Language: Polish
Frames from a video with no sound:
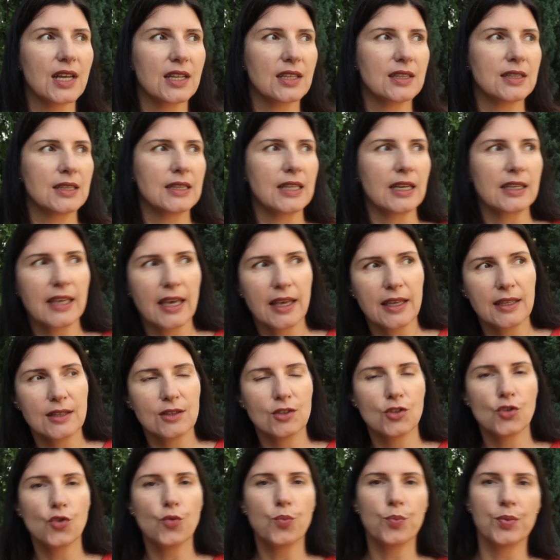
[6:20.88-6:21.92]
ta, takie
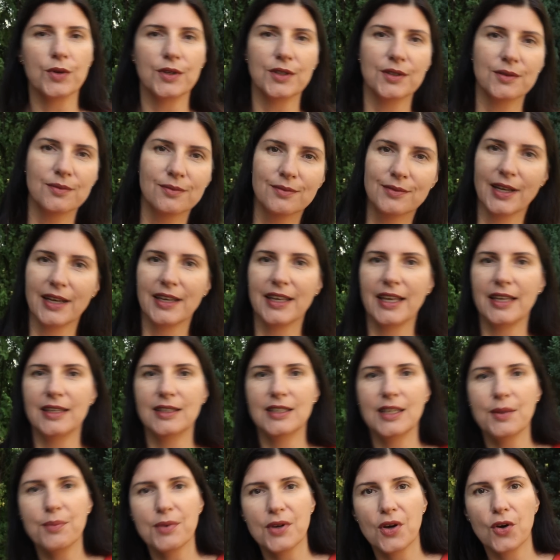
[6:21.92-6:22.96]
trupy, takie
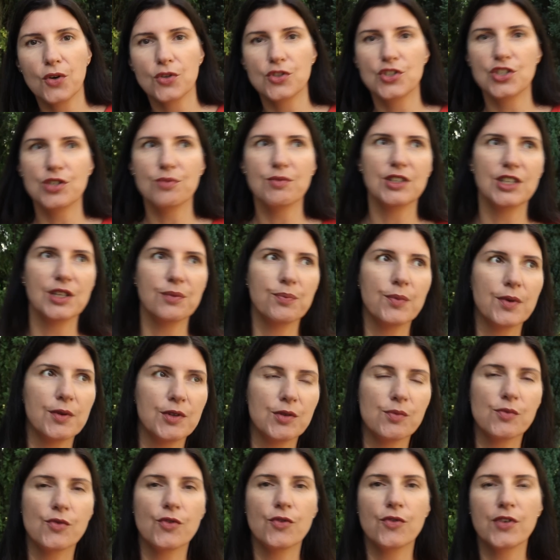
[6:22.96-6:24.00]
niby chodzimy, niby
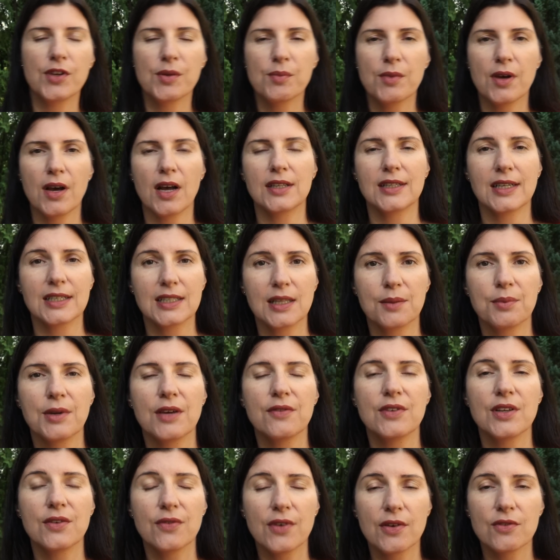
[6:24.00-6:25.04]
nie mówimy, ale tak
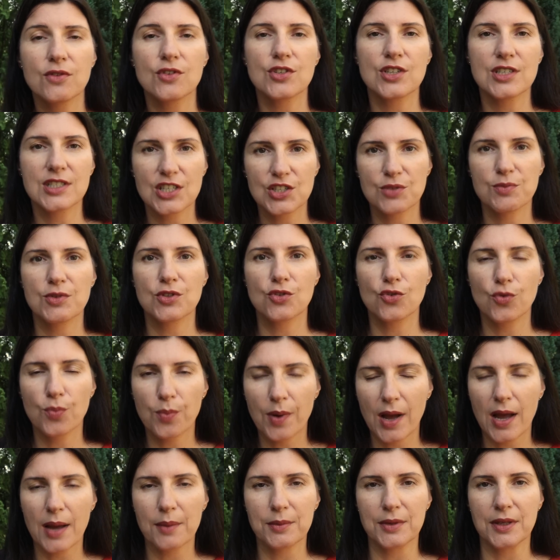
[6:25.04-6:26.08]
naprawdę wewnątrz jesteśmy
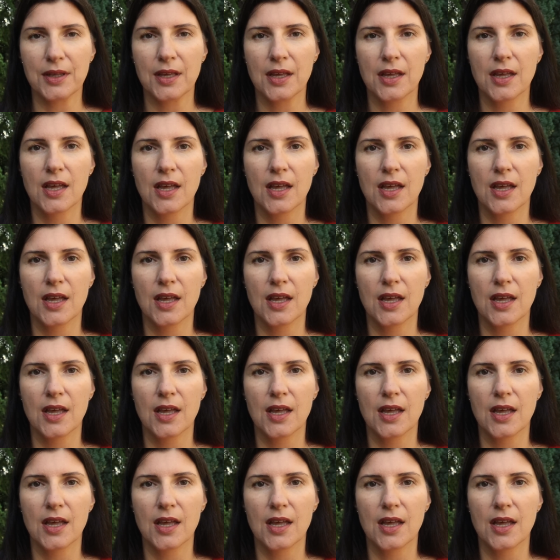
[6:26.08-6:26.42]
trupami.